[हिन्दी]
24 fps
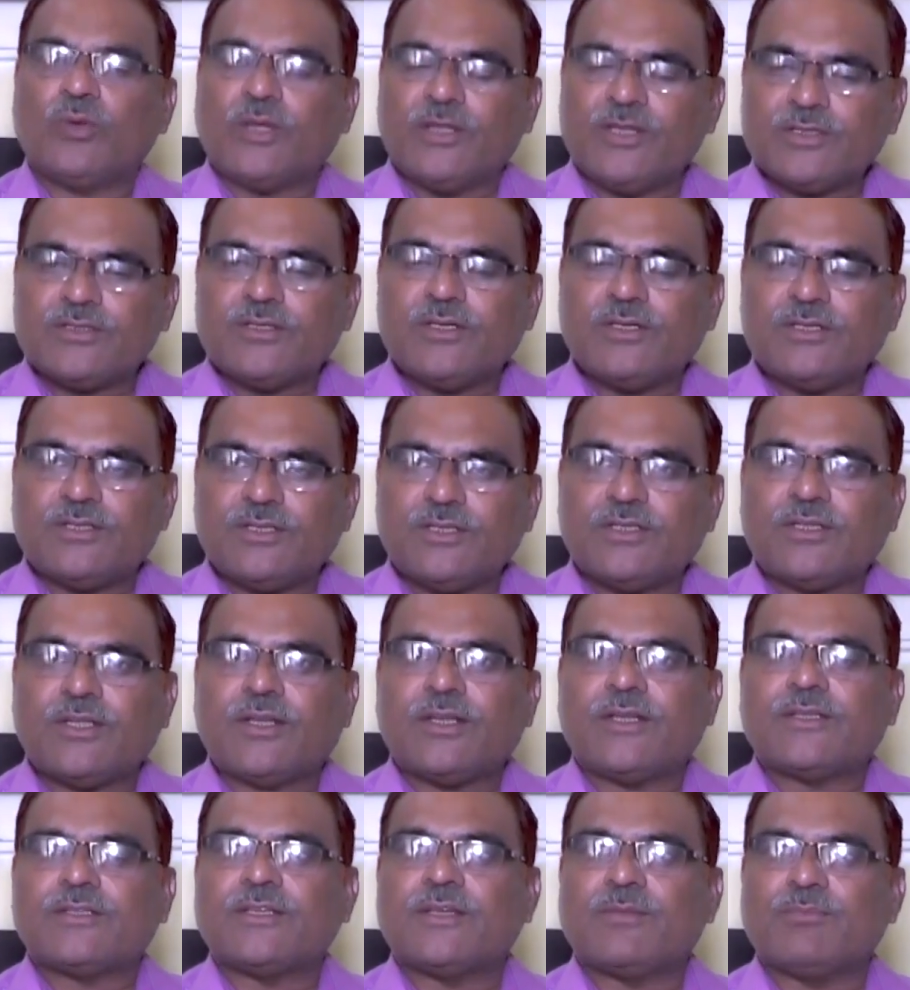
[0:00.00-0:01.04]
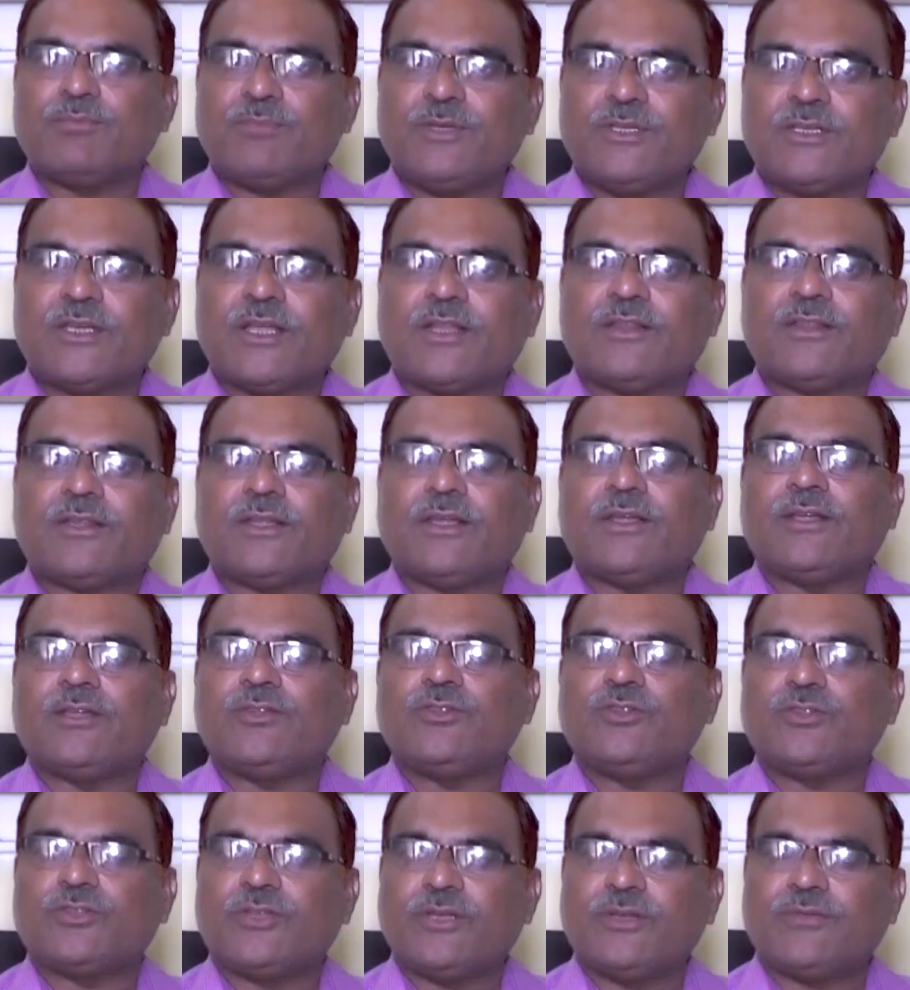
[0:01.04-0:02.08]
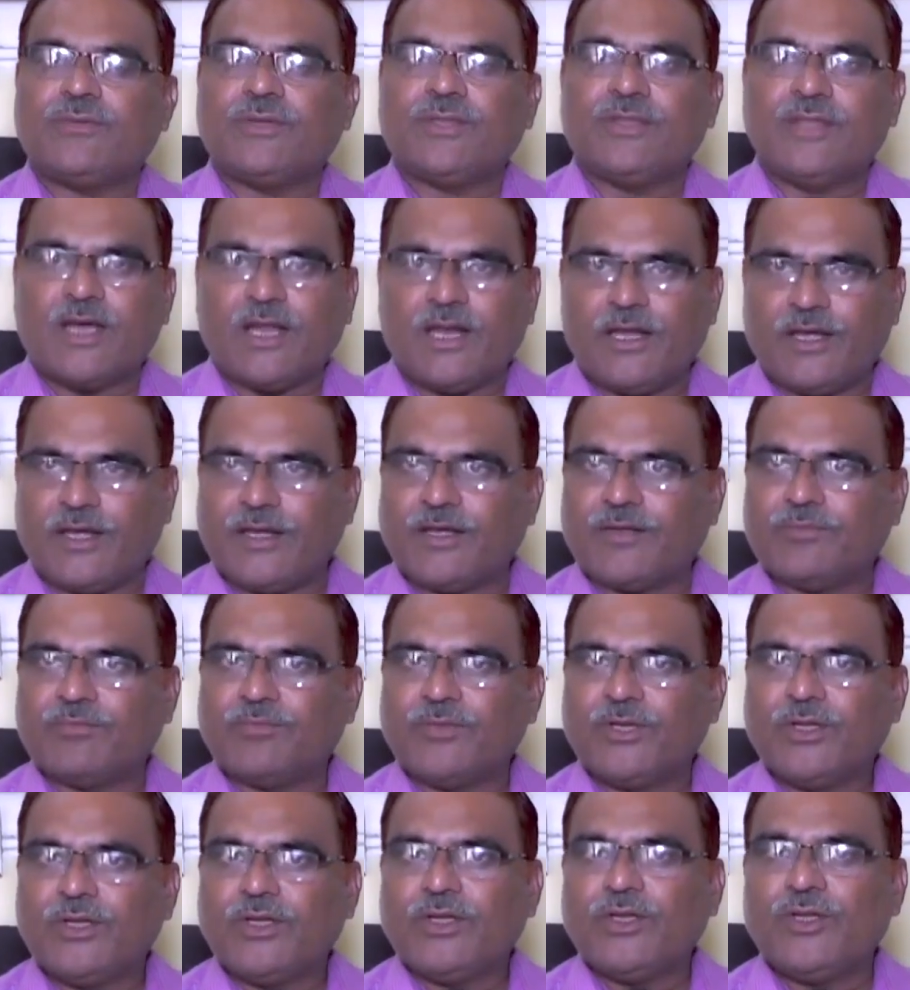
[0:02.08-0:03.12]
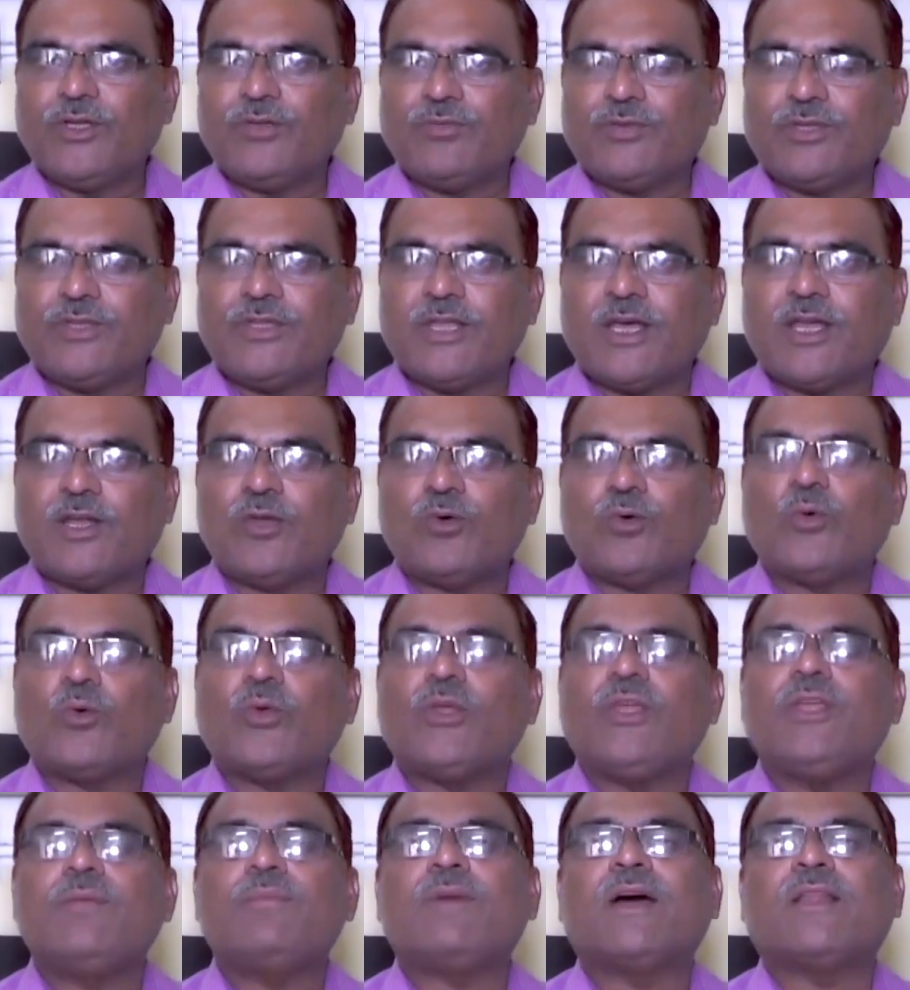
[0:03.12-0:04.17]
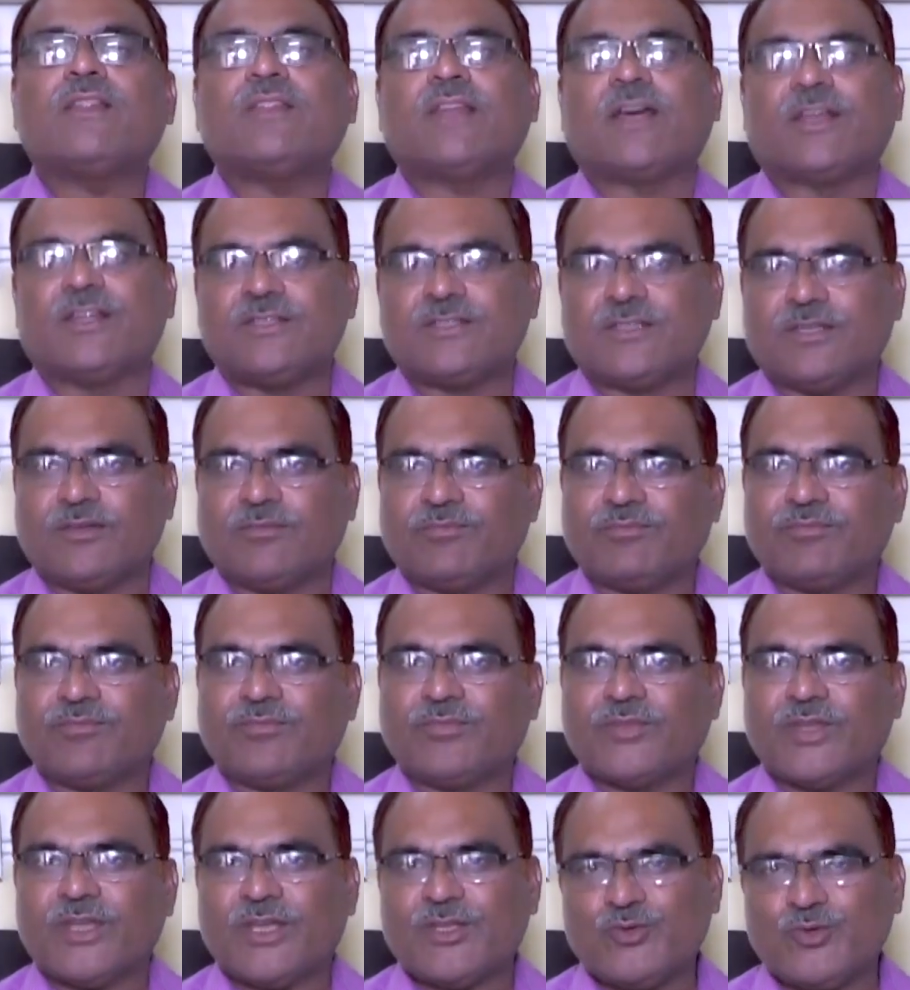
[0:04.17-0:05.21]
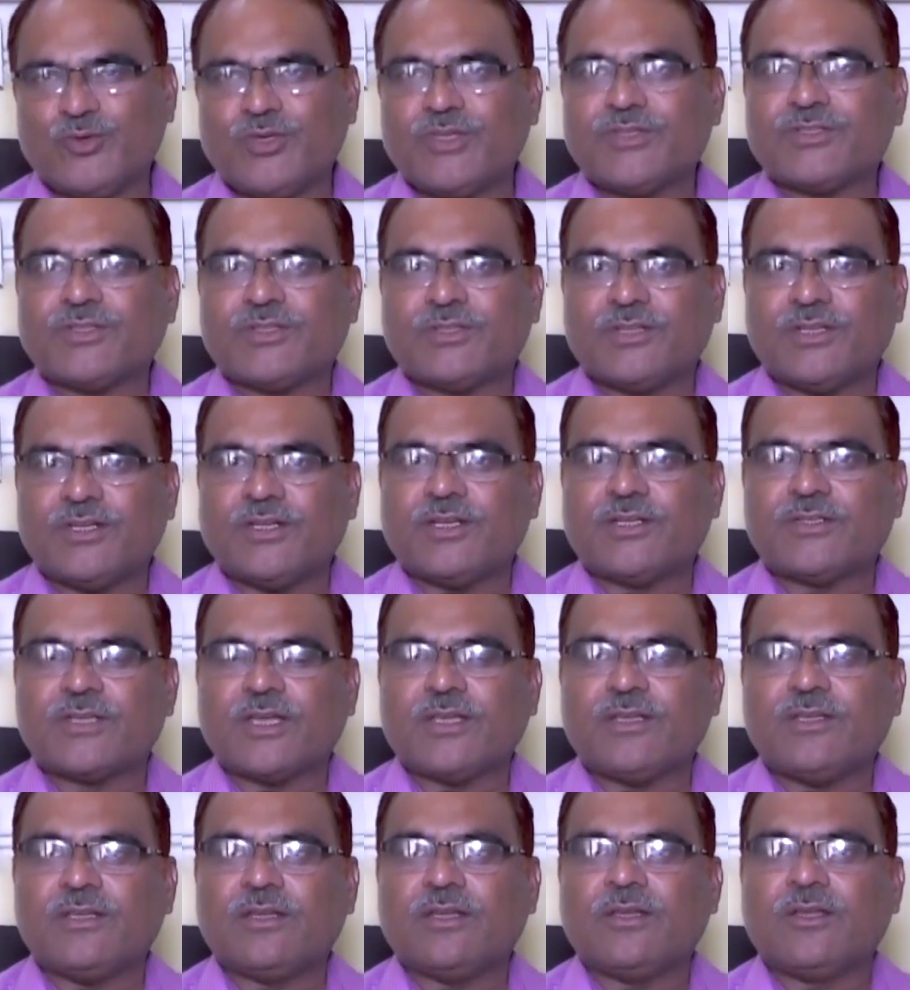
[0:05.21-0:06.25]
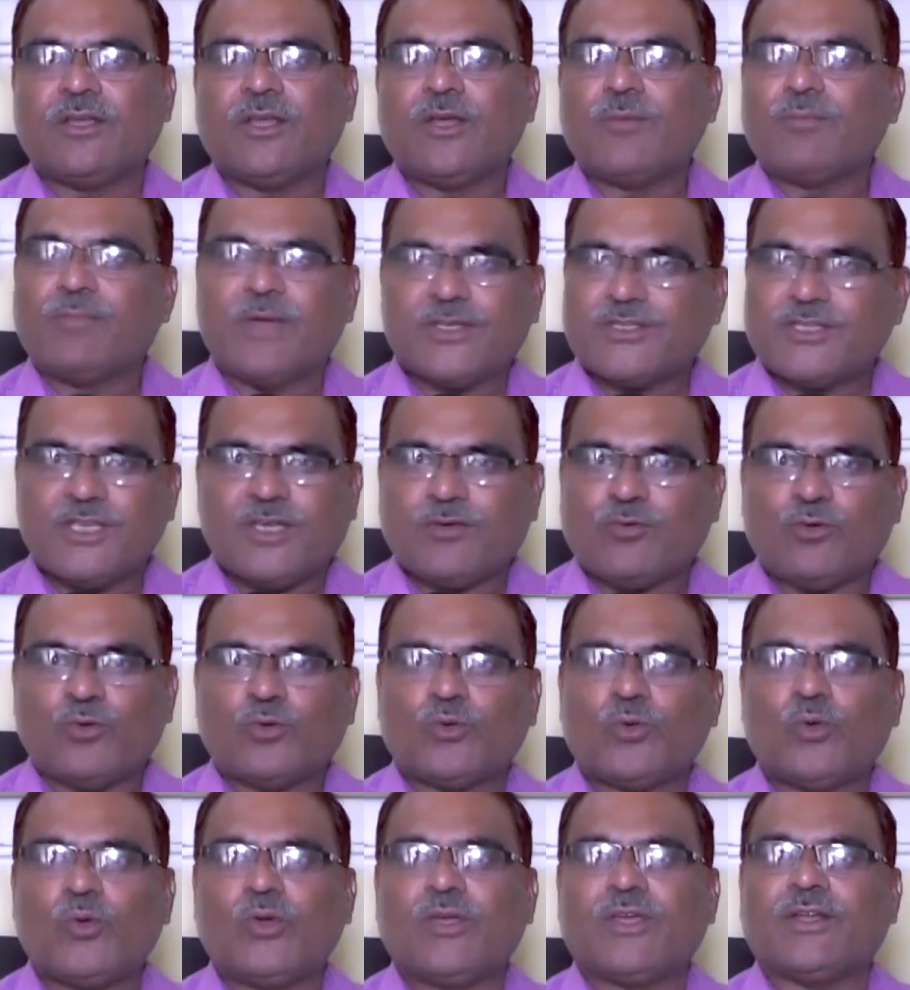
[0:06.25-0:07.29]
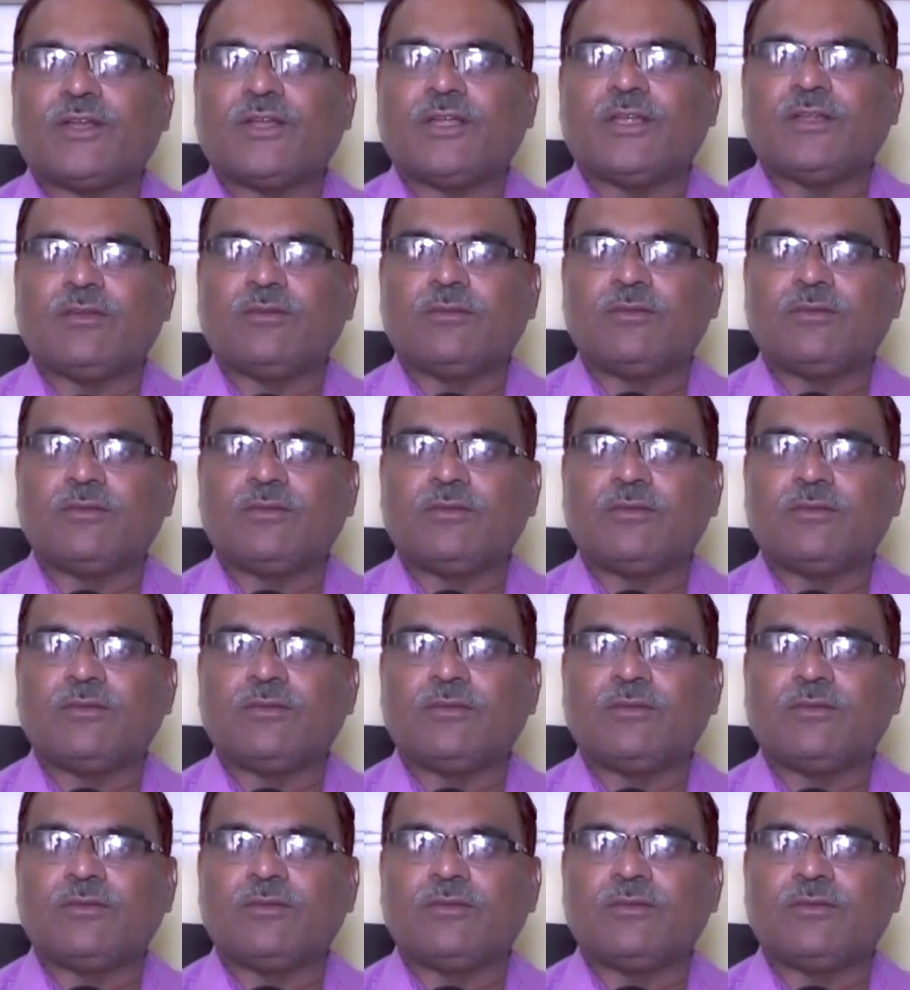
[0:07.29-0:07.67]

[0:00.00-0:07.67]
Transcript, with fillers: तो इस इसी तरह से हम भी जानते हैं कि जितने विद्यालय हैं इन विद्यालयों को ईमानदारी से एजुकेशन देना चाहिए पैसे को तोल के